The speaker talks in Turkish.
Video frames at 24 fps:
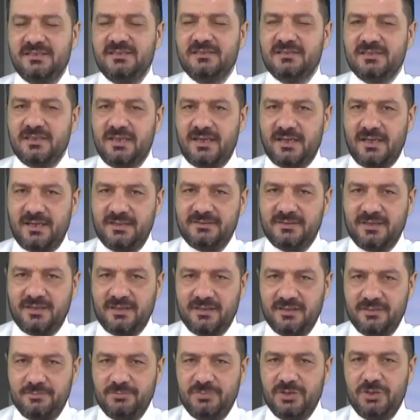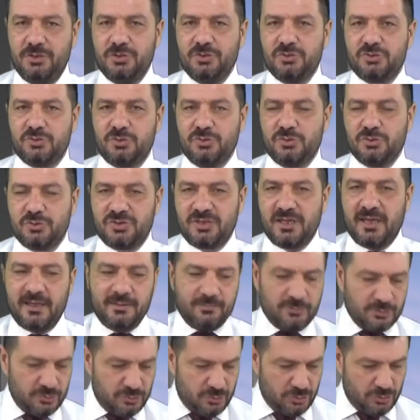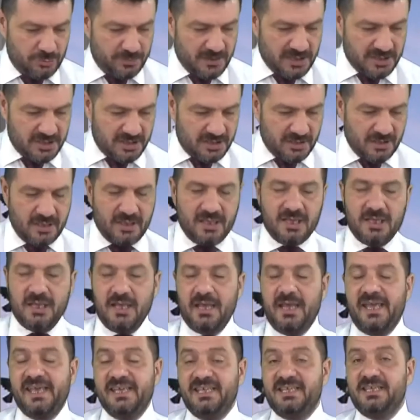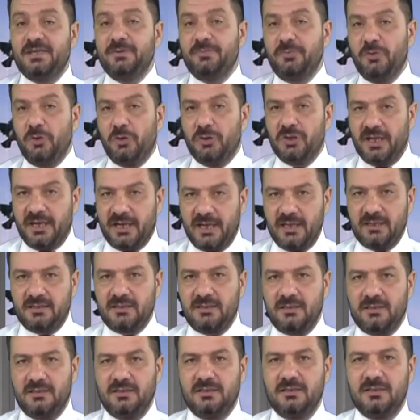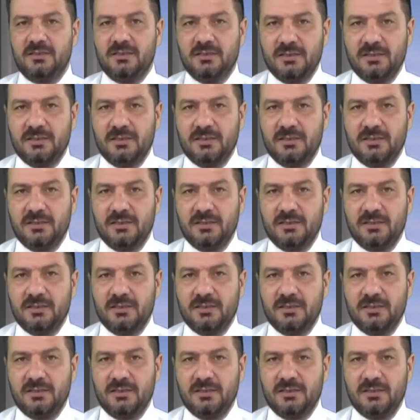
sizlere aktaralım. Biliyorsunuz Time 35 ekibi olarak e,